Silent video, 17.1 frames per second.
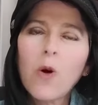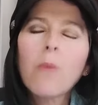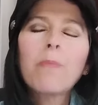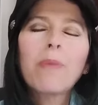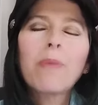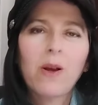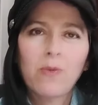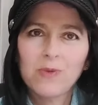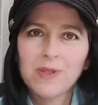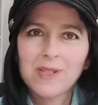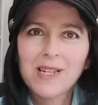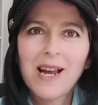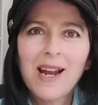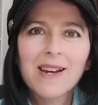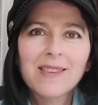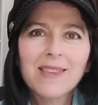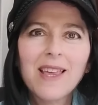o
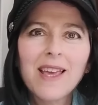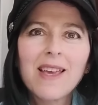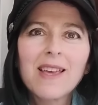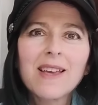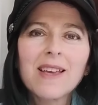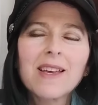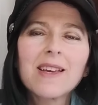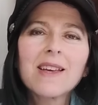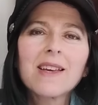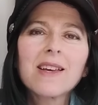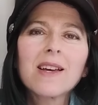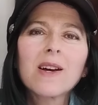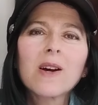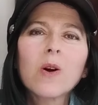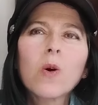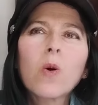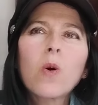prejuzgarte
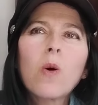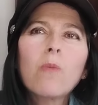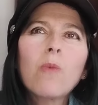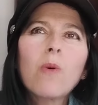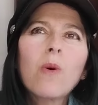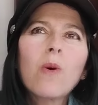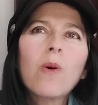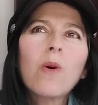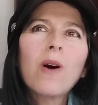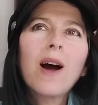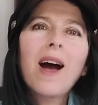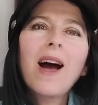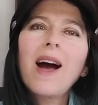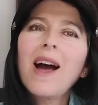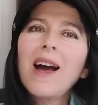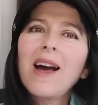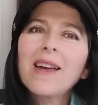como,
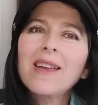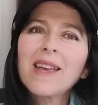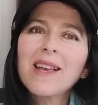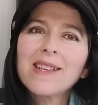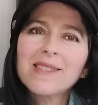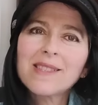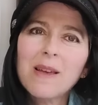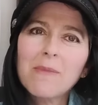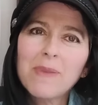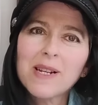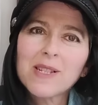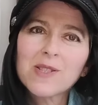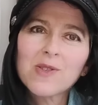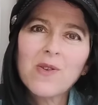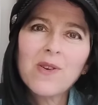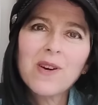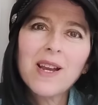ay, esta
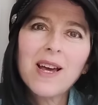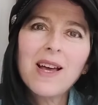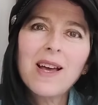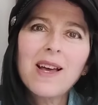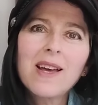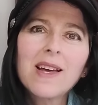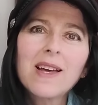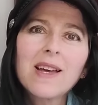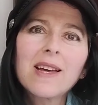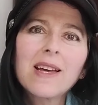persona